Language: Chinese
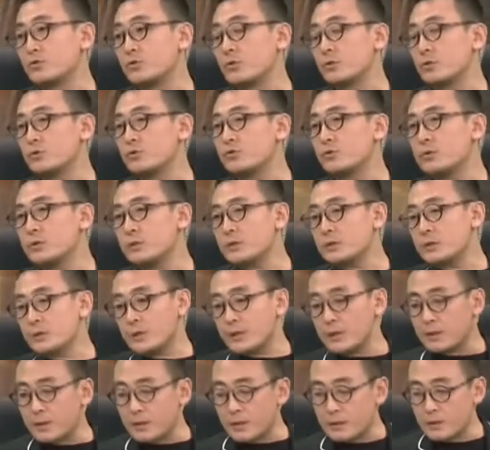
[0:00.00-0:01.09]
说，说是
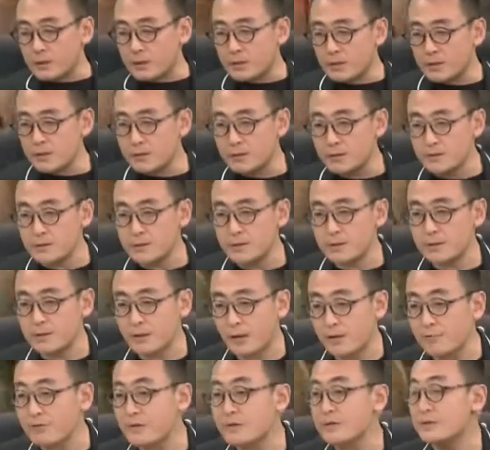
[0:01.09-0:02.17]
这个也
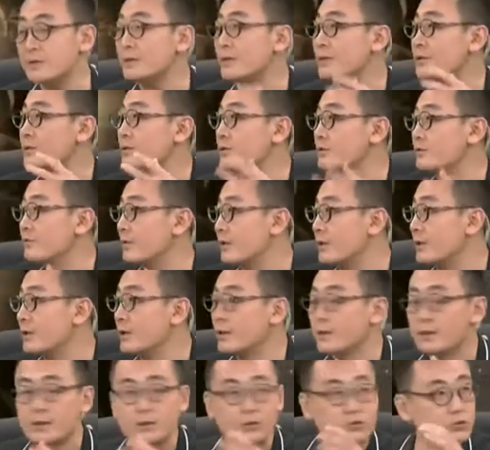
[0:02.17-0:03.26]
台湾人也质问
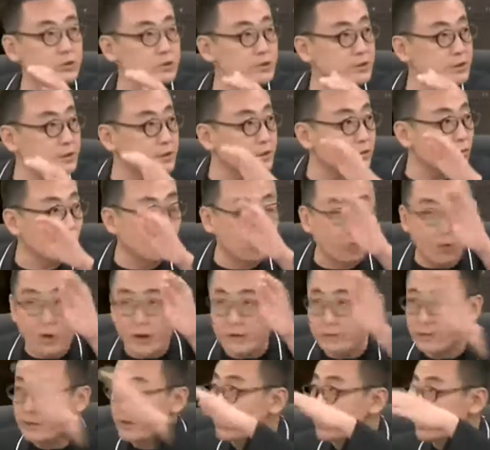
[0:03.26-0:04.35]
说，这些
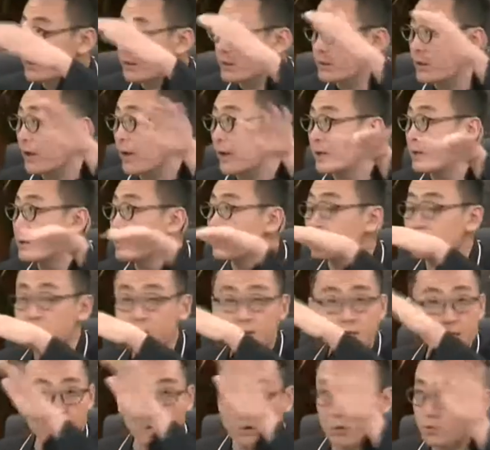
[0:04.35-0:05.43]
管电视台的
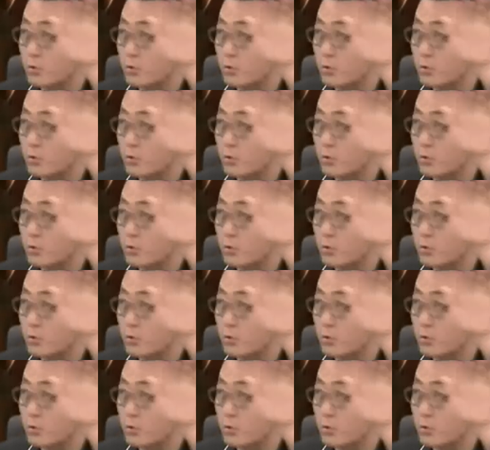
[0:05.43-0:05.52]
这些